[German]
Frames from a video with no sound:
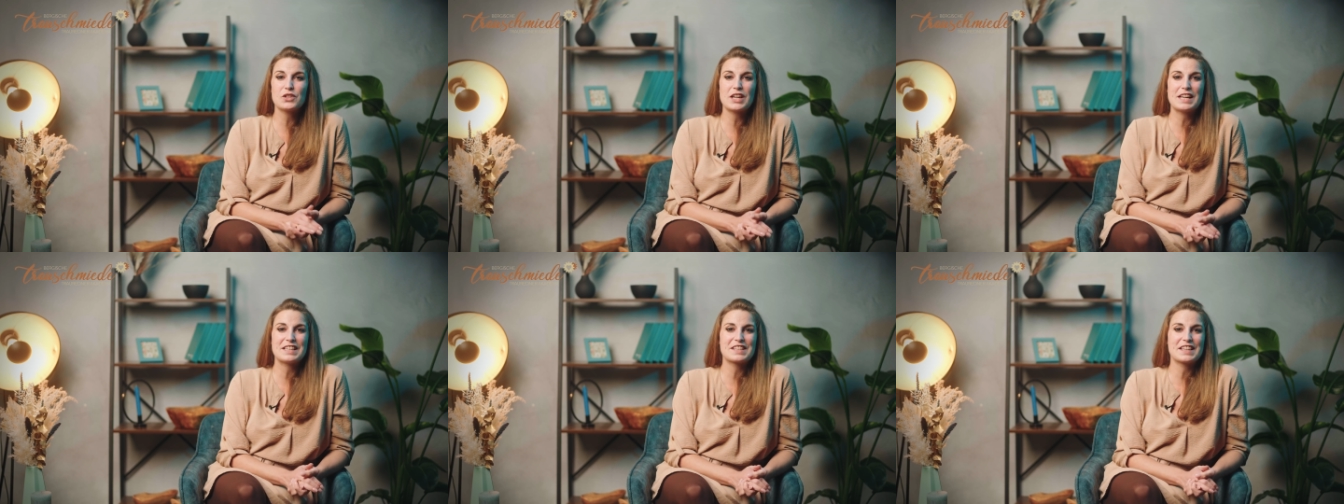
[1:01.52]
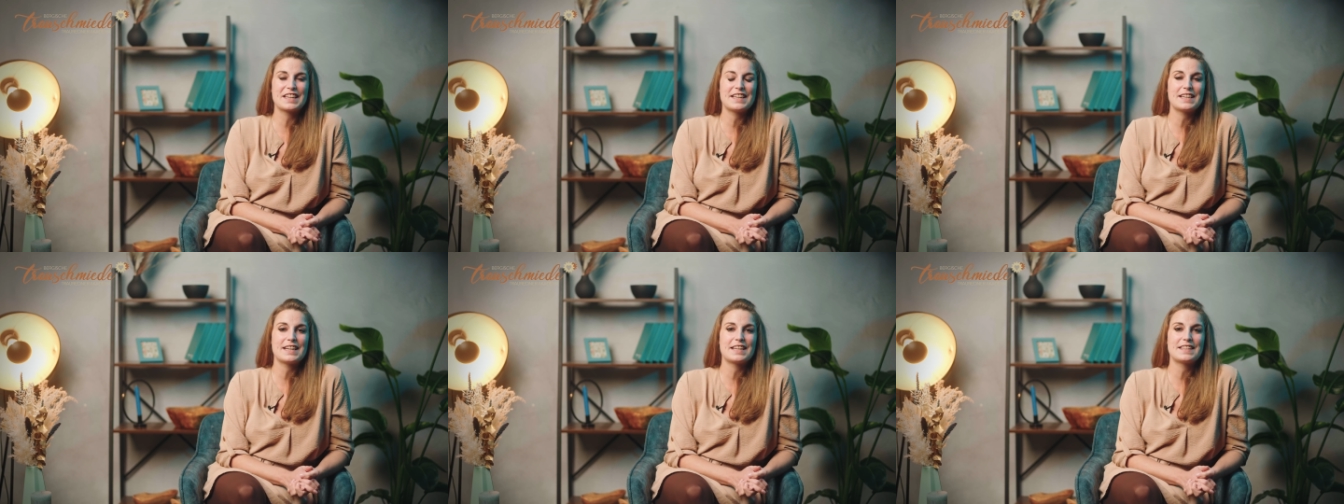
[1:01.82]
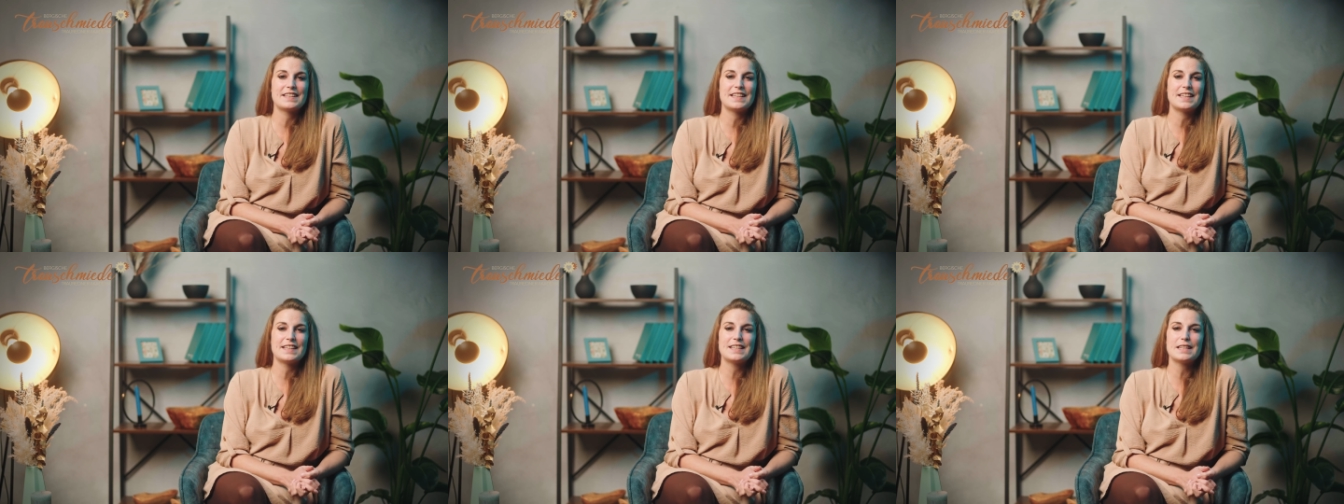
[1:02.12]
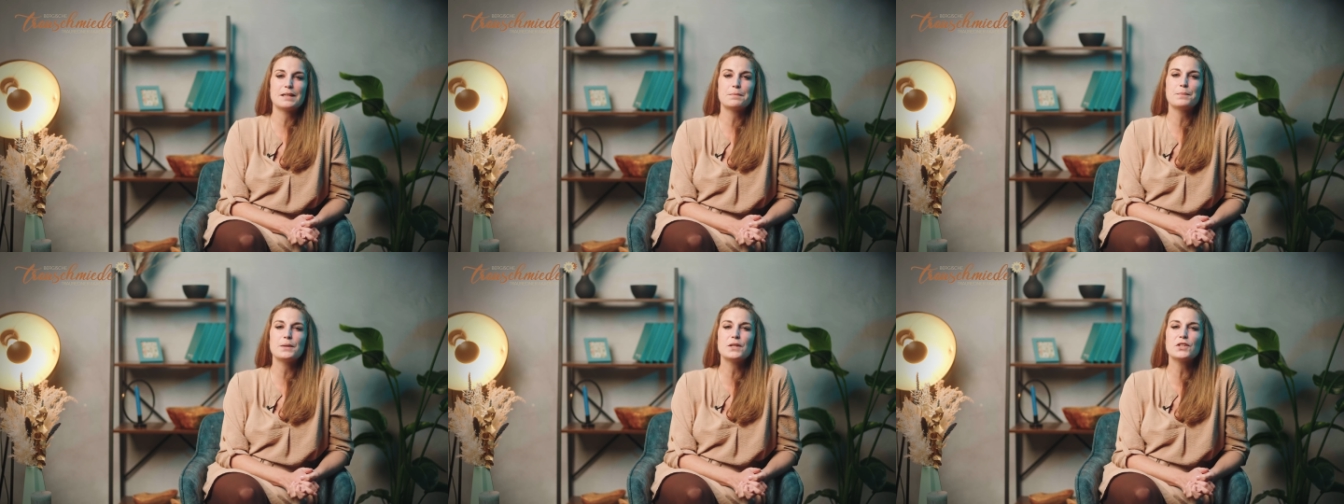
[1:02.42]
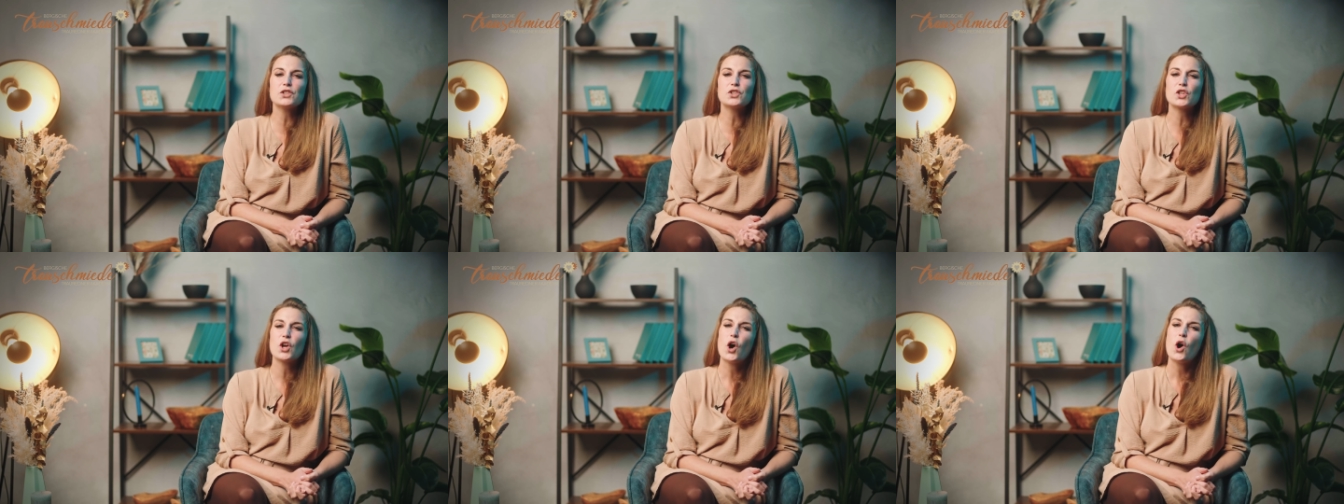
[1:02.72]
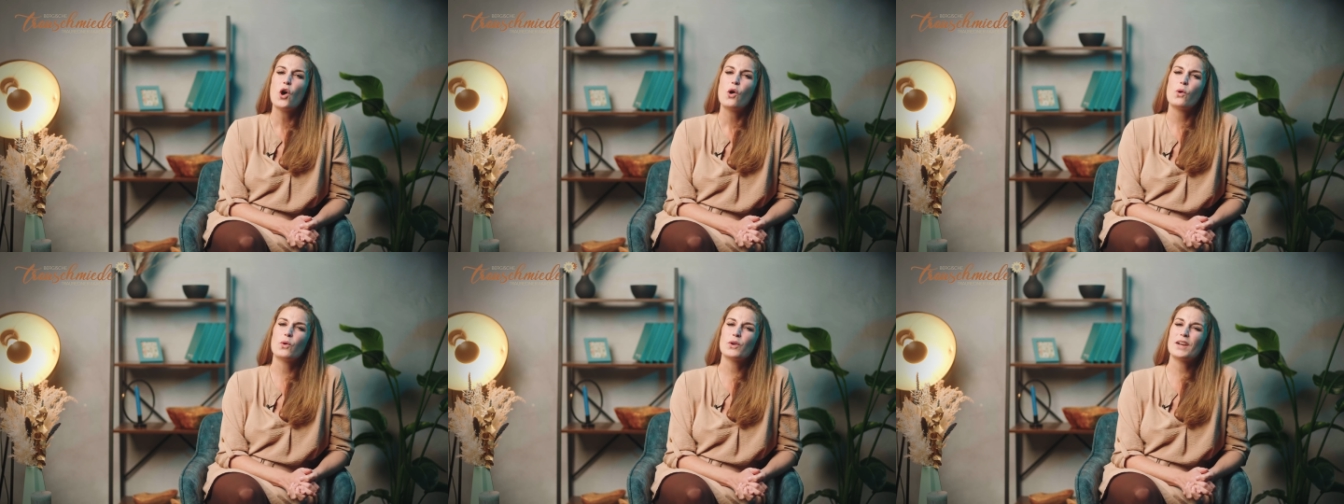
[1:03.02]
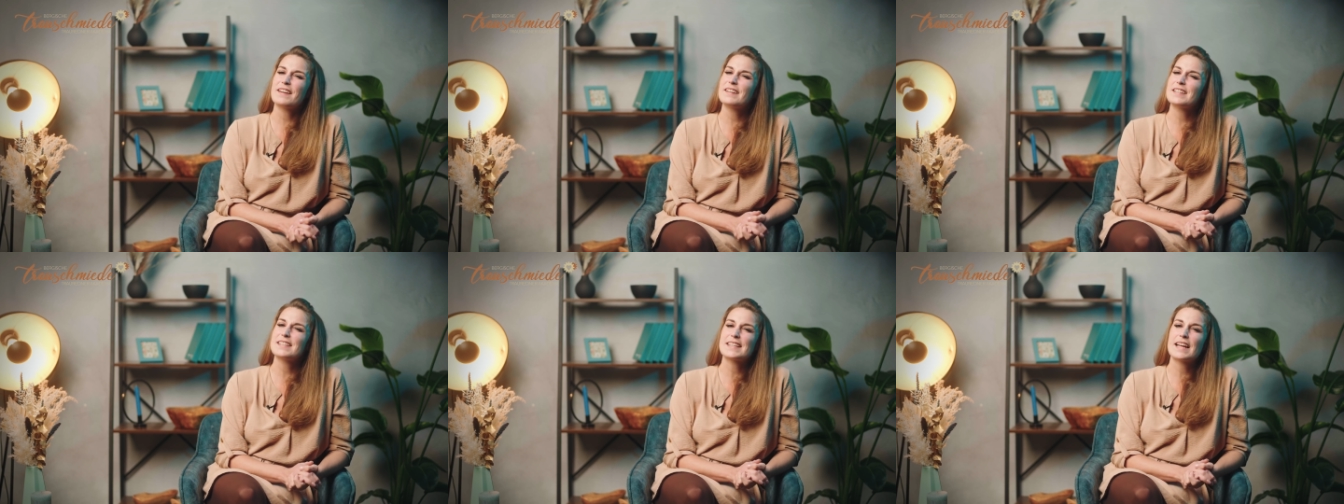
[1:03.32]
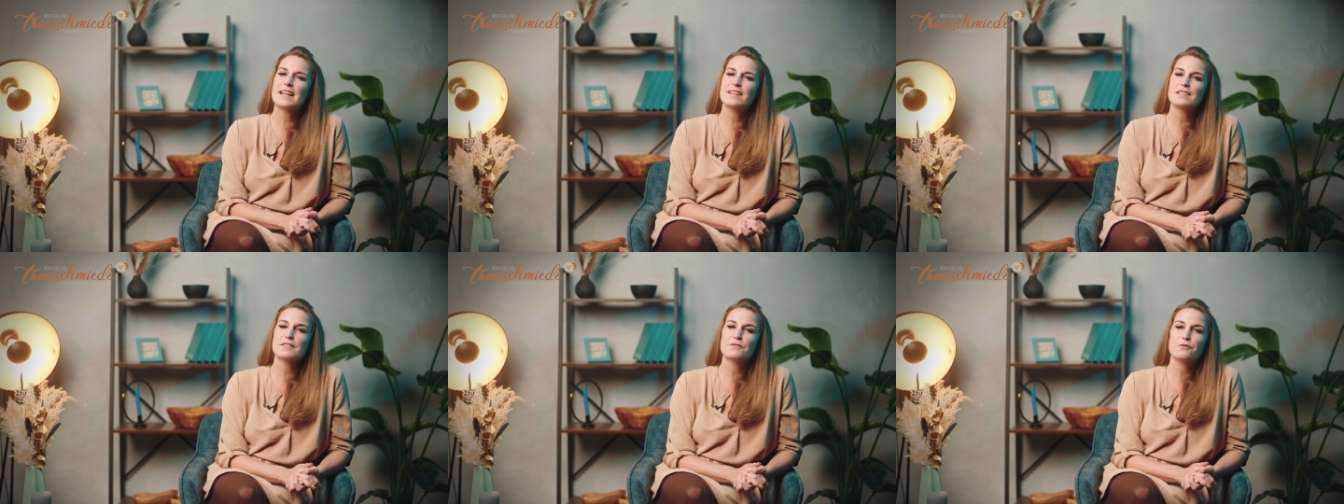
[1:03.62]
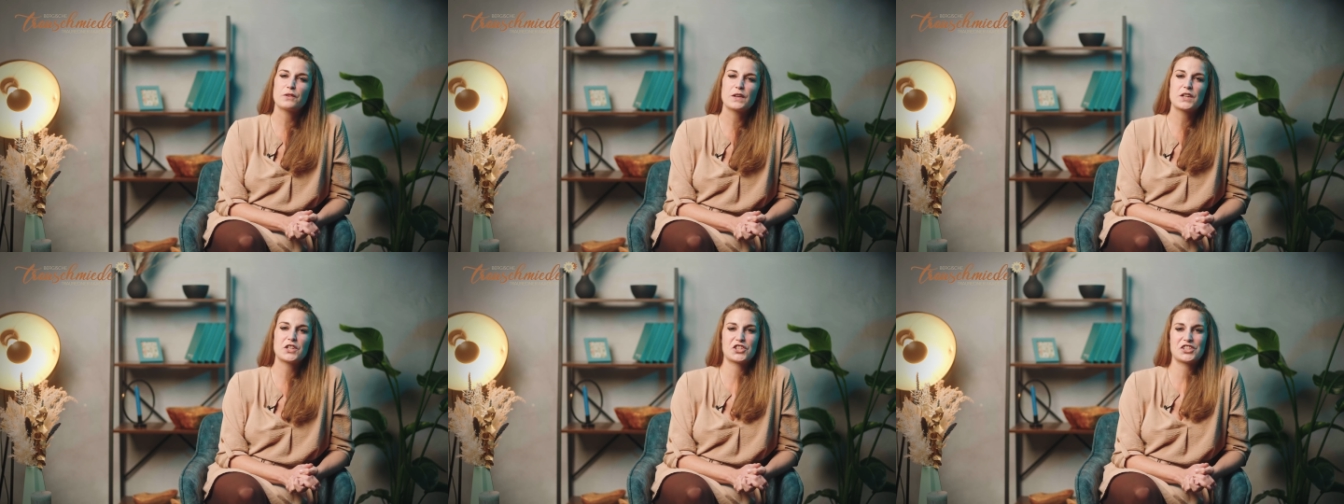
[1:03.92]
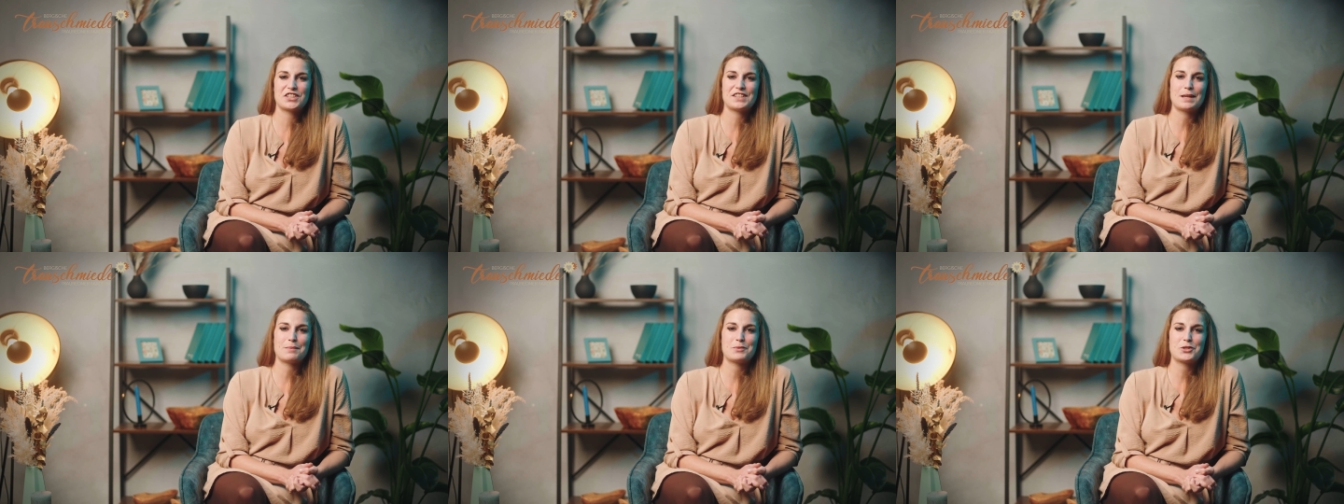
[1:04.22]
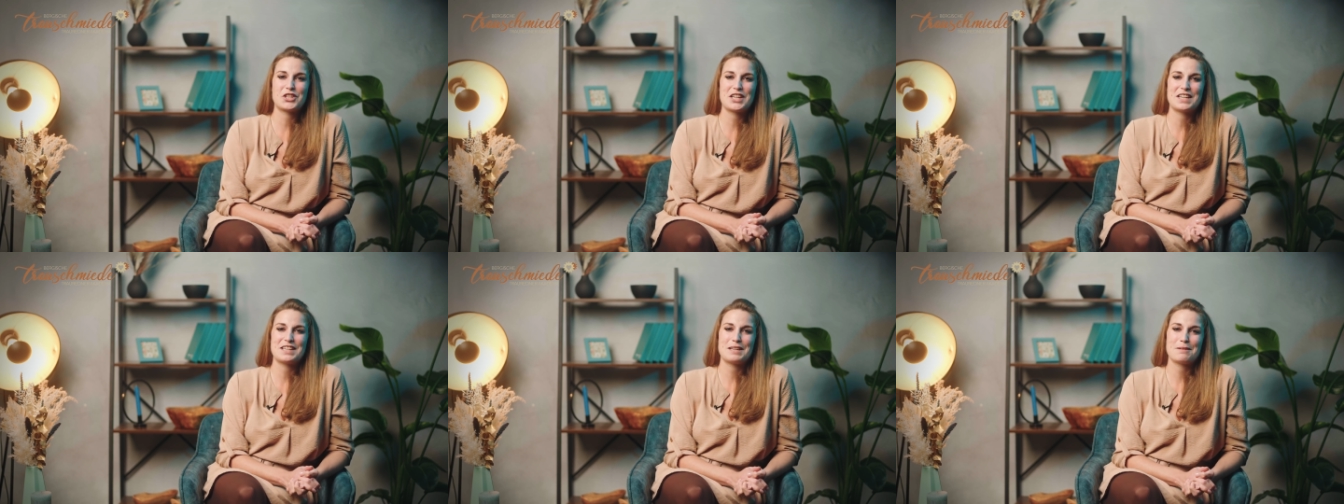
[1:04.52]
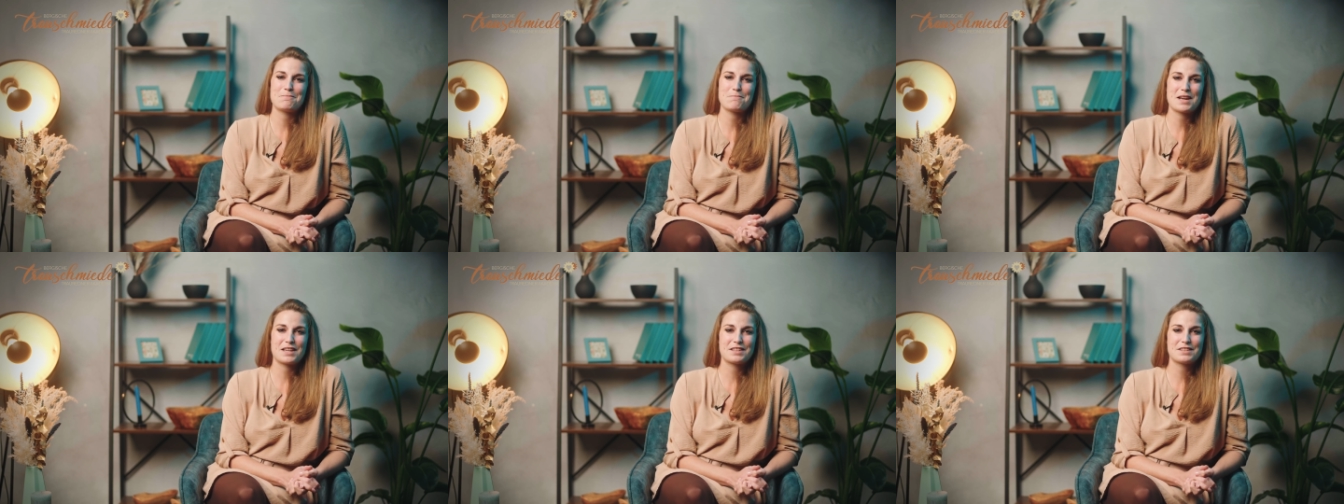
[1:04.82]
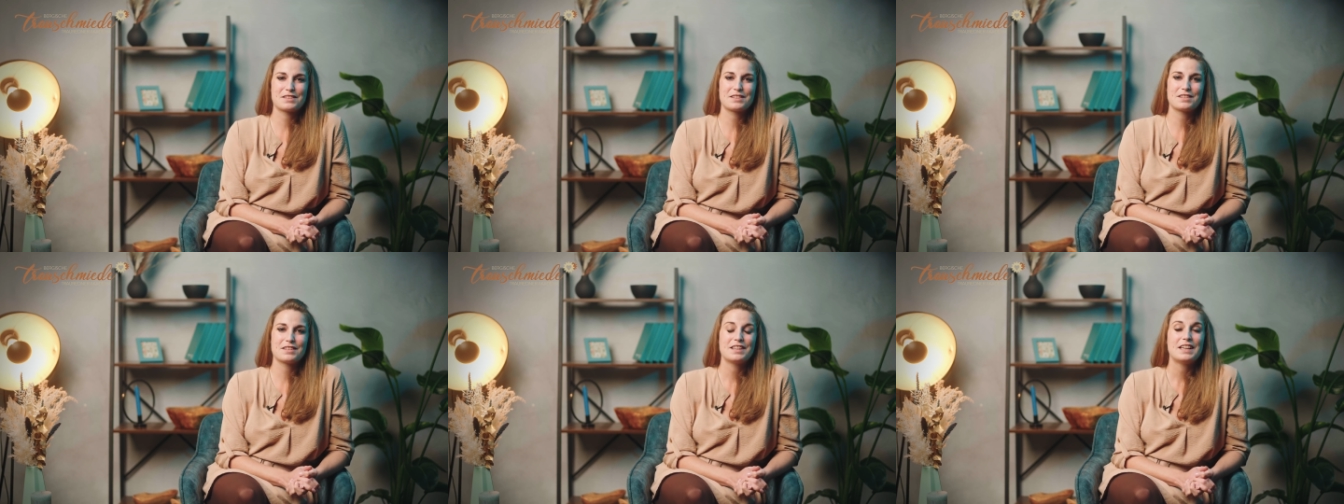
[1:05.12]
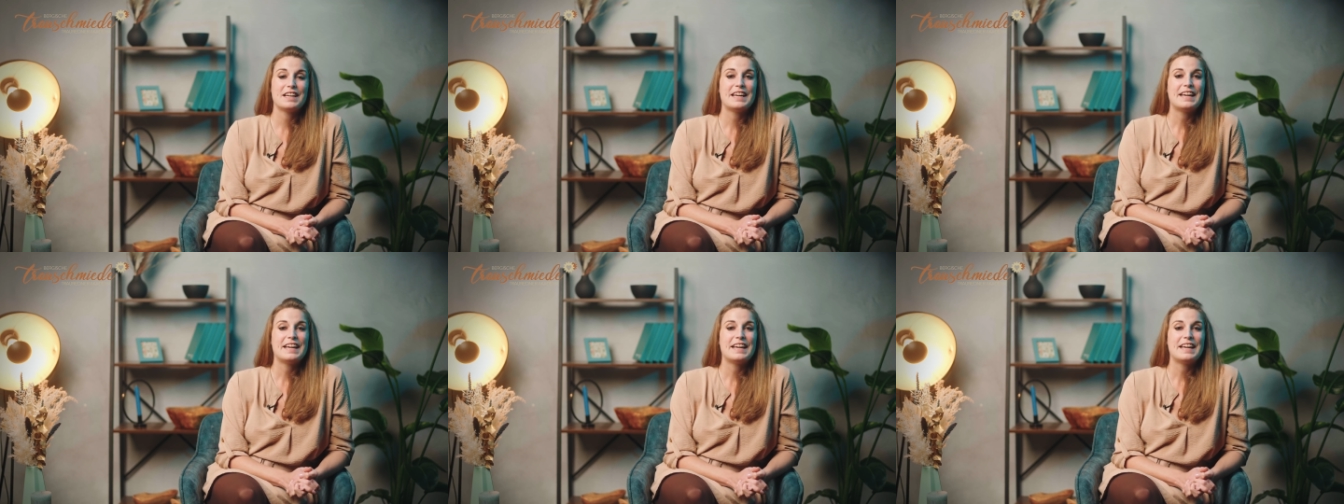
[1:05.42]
und als Redner tätig bist oder dich ganz frisch selbstständig machst.